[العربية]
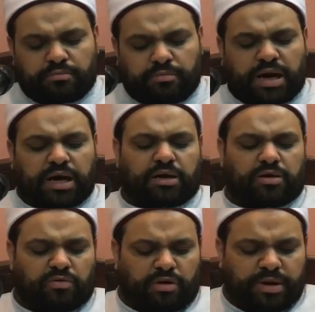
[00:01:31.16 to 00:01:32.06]
ملك
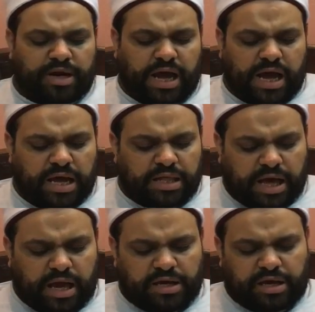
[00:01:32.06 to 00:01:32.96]
ومن حاد
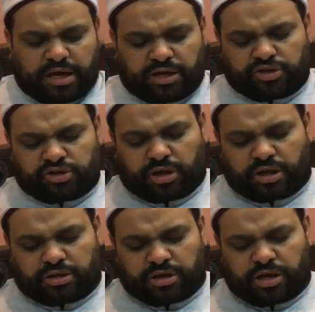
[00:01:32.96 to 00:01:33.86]
يعني عن
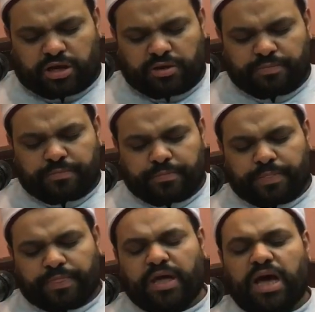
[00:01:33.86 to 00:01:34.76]
الصراط ايه
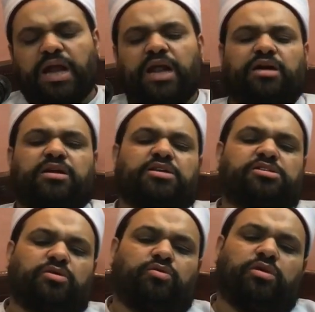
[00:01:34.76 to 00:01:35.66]
هلك
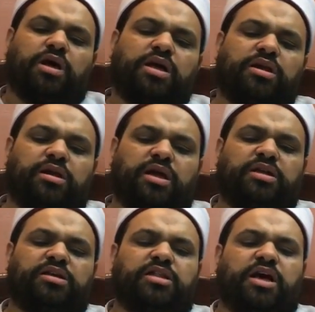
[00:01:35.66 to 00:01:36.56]
نسأل الله
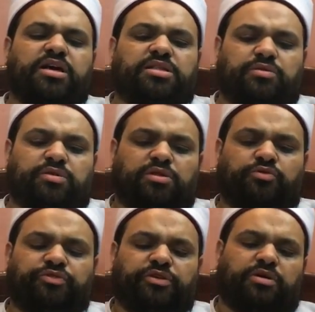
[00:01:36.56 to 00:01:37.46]
الهداية
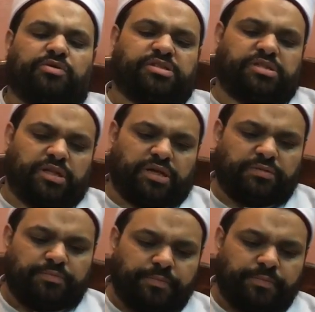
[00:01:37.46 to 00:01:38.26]
والتوفيق والسداد